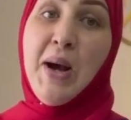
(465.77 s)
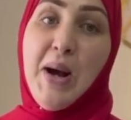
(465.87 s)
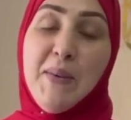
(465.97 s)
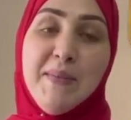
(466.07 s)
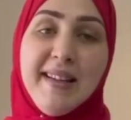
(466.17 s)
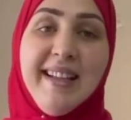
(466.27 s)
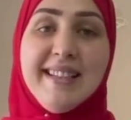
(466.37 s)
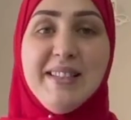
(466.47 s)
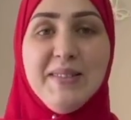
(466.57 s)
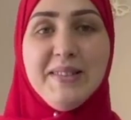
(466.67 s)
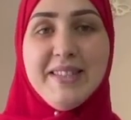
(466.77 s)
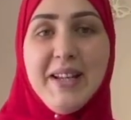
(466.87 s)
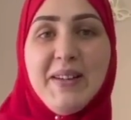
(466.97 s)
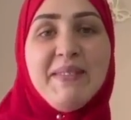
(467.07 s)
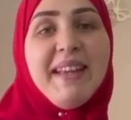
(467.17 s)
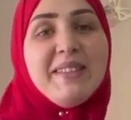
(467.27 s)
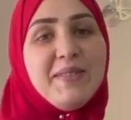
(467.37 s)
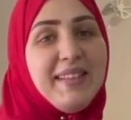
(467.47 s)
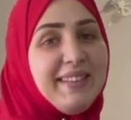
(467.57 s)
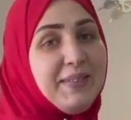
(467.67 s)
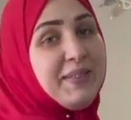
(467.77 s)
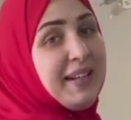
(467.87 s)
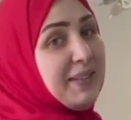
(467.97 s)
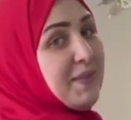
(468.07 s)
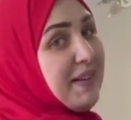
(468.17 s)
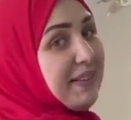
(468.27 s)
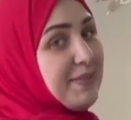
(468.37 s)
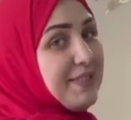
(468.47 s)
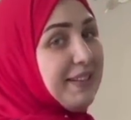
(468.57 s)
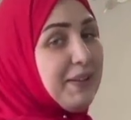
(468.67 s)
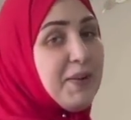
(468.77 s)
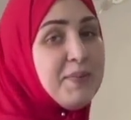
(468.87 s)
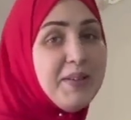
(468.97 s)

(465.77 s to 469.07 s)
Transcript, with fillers: عمرني اختي دوزت شي قميص بهذا اللون هذا ما نكذبش عليكم